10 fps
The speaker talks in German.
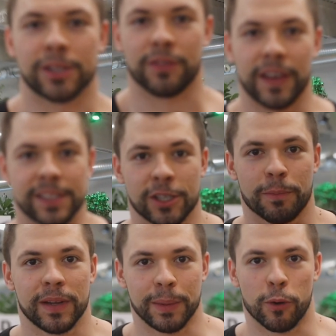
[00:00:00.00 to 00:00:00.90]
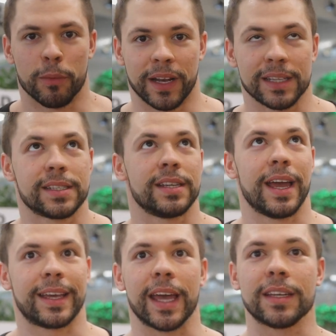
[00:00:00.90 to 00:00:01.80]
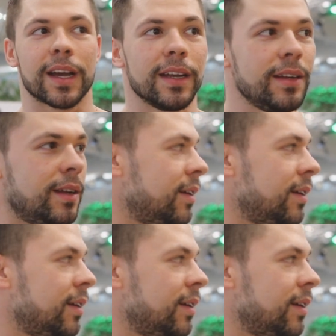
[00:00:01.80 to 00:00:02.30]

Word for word: Also ich weiß nicht, ob man die Prominenz erkennen kann.